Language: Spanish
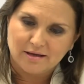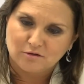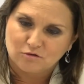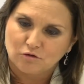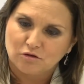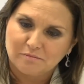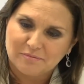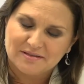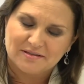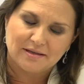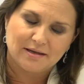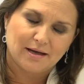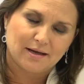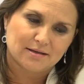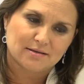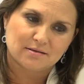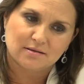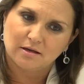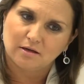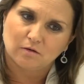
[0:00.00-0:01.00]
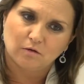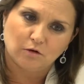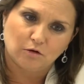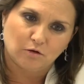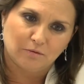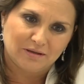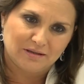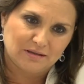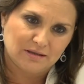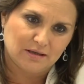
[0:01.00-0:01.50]
que son investigadas, 5 de
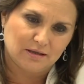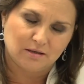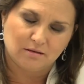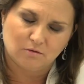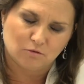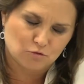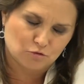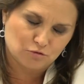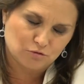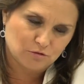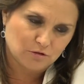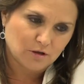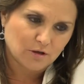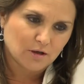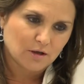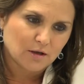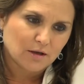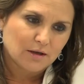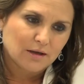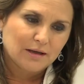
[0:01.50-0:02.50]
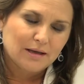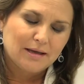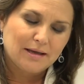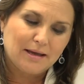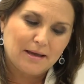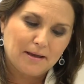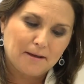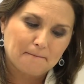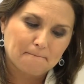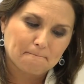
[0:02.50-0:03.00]
los 28.
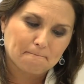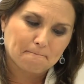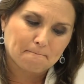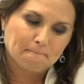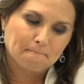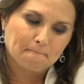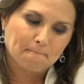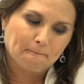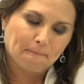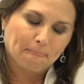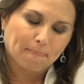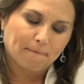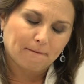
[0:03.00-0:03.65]
Em,